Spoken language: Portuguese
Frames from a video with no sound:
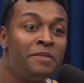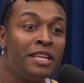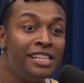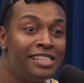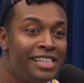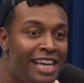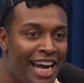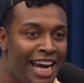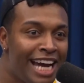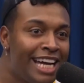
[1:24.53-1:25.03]

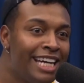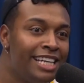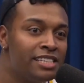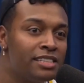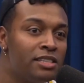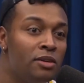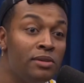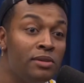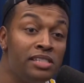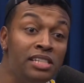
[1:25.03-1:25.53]
Será que eles
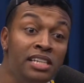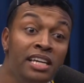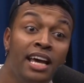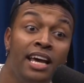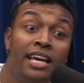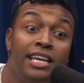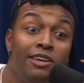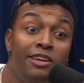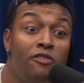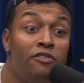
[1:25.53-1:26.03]
estão assim?
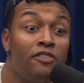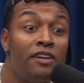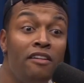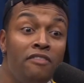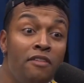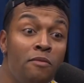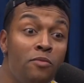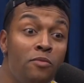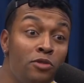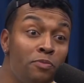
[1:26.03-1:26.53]
E eu
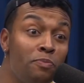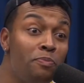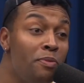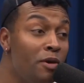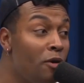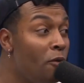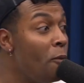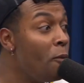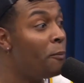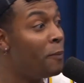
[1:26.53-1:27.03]
ficava muito
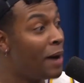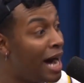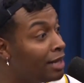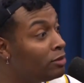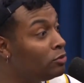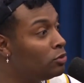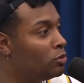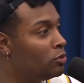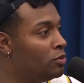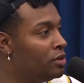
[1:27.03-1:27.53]

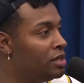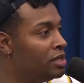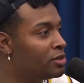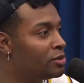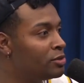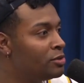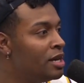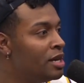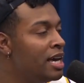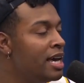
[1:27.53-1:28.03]
preocupado com
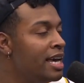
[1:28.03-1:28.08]
isso.